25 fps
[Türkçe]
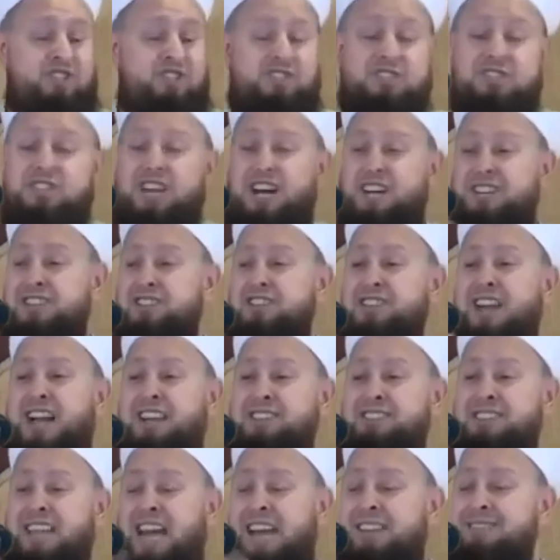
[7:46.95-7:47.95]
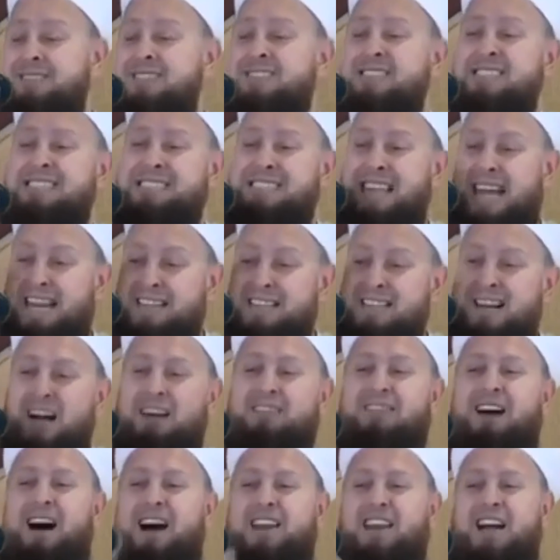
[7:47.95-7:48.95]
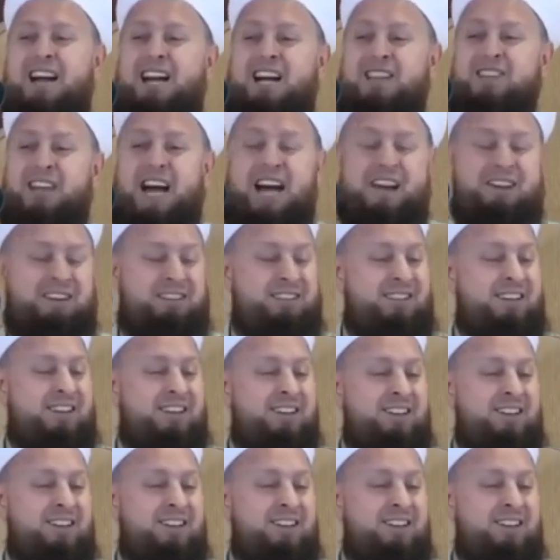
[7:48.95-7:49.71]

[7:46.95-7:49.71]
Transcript: çınarından, selvisinden, kavağına kadar